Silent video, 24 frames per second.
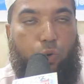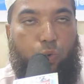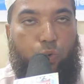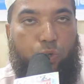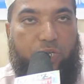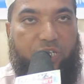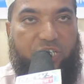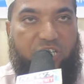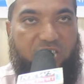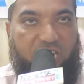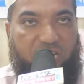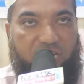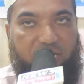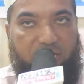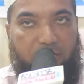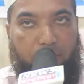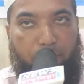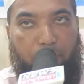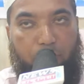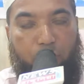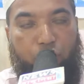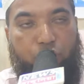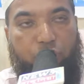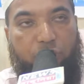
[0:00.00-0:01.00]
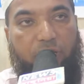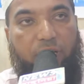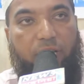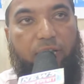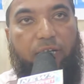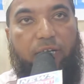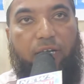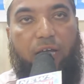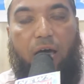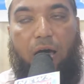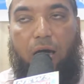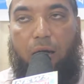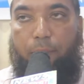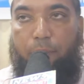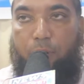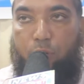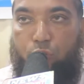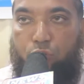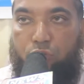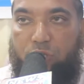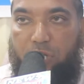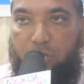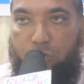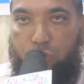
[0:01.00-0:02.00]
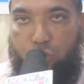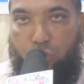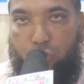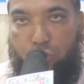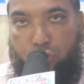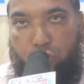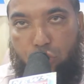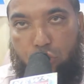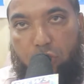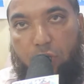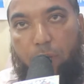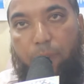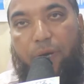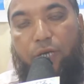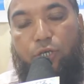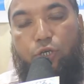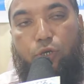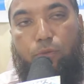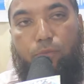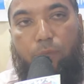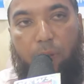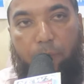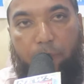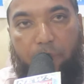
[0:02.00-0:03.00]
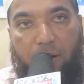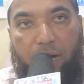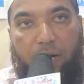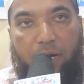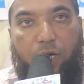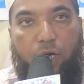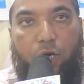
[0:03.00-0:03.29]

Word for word: উনি সাতাশিতে মানুষ ছিলেন আমার অত্যন্ত শ্রদ্ধাভাজন মামা